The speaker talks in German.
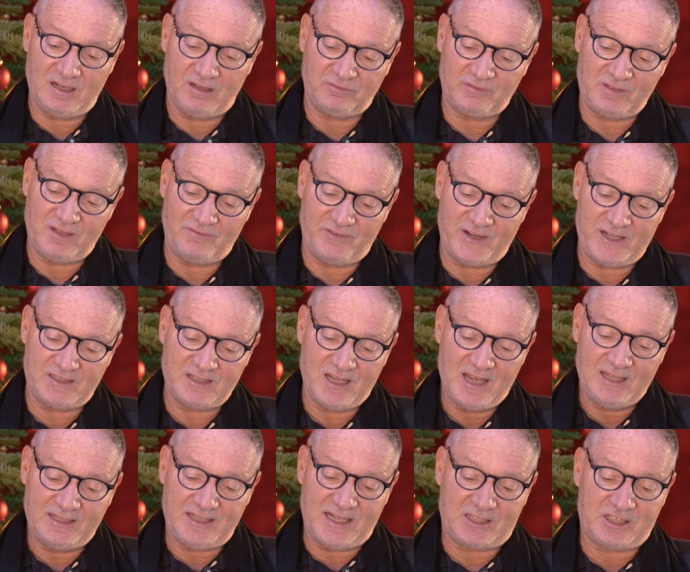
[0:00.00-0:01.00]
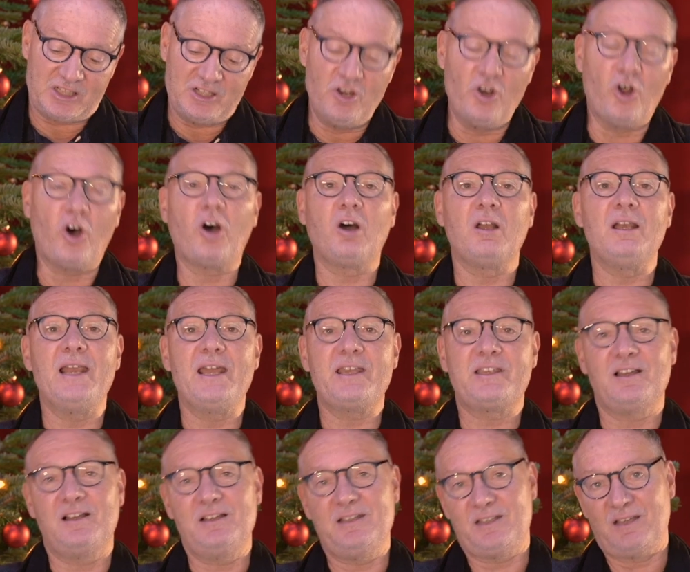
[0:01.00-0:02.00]
auf der Welt, das noch
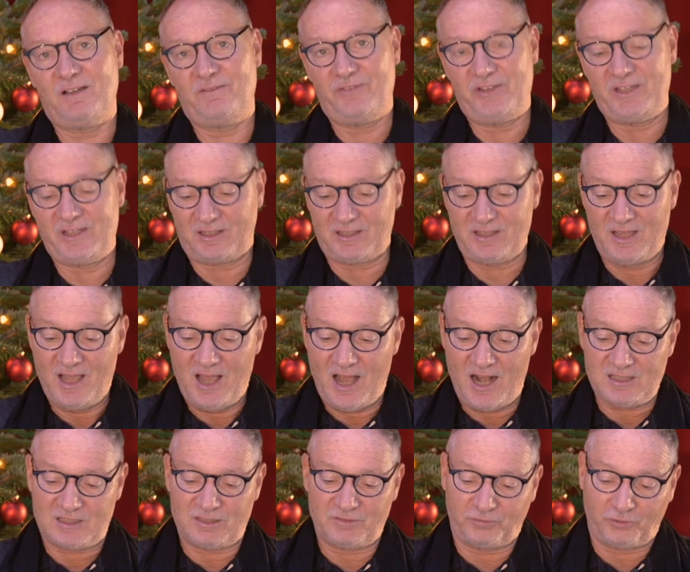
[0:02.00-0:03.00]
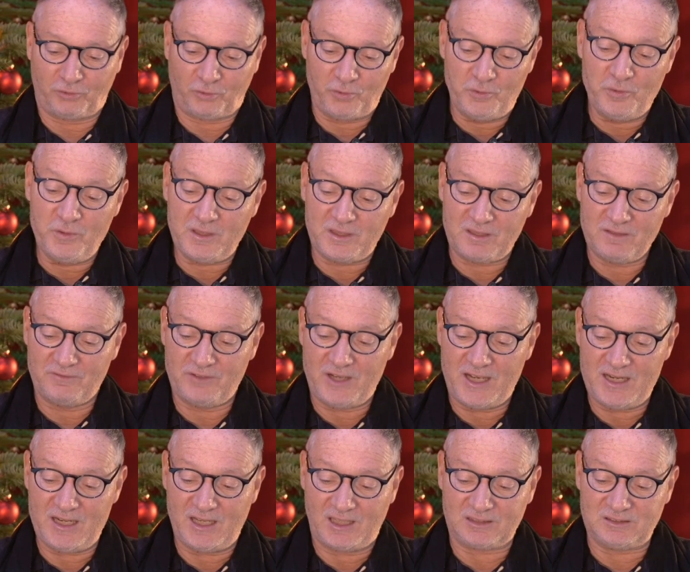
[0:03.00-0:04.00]
lächerlicher wäre als fröhliche
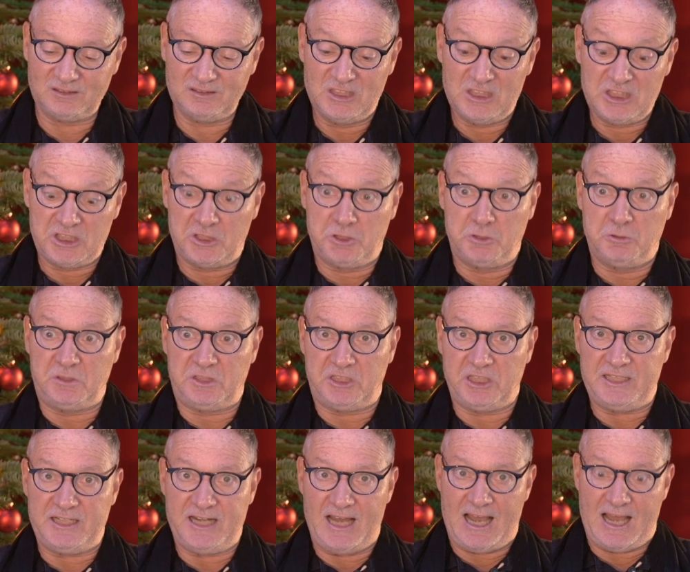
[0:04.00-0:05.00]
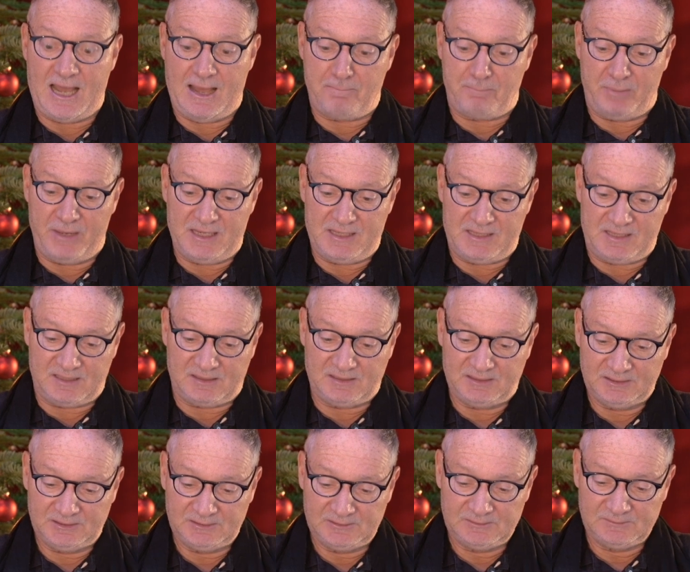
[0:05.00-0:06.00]
Weihnachten. Guten Abend.
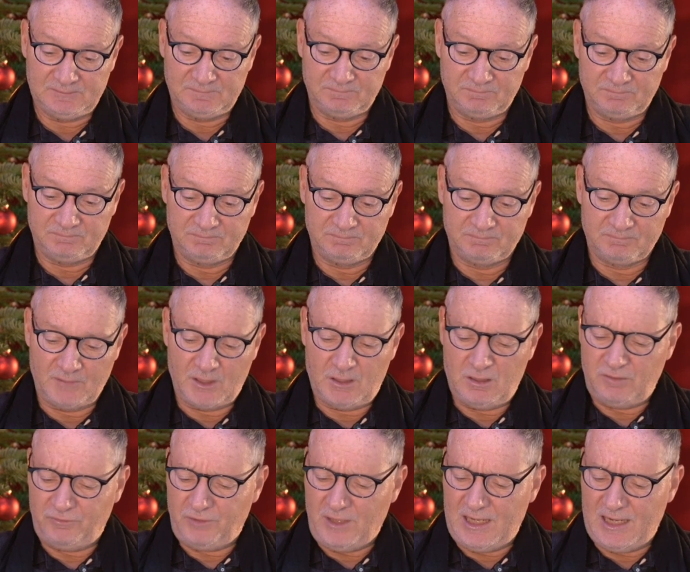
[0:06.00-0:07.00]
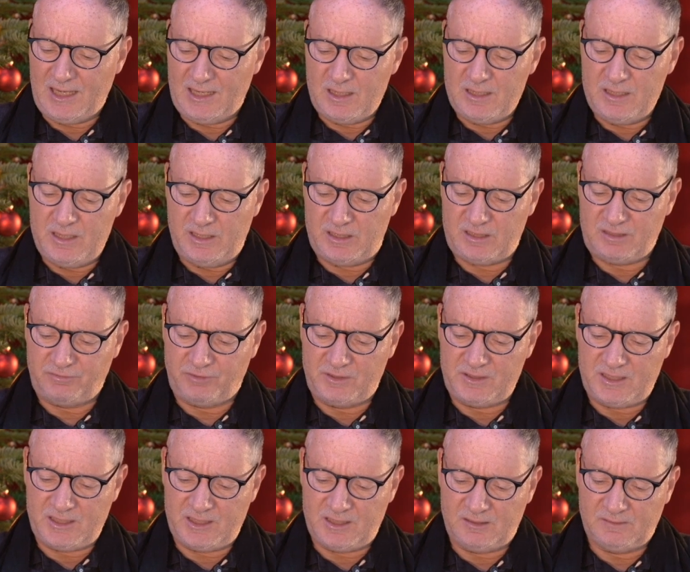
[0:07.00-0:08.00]
Ich verlange nichts von
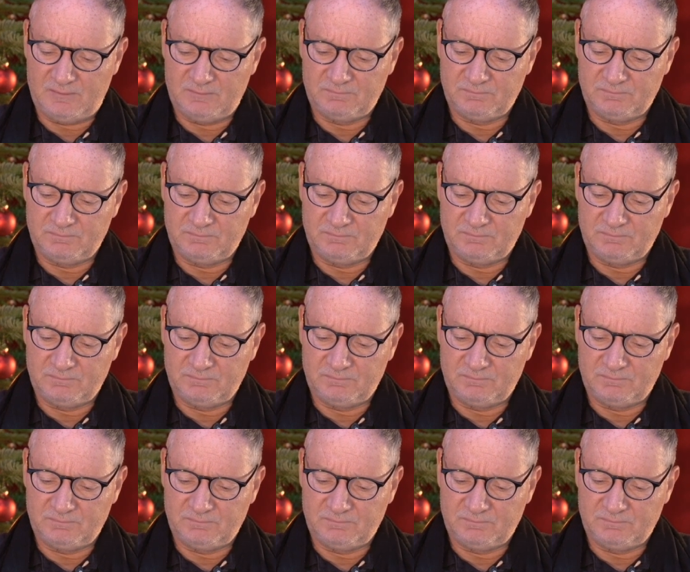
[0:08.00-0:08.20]
dir.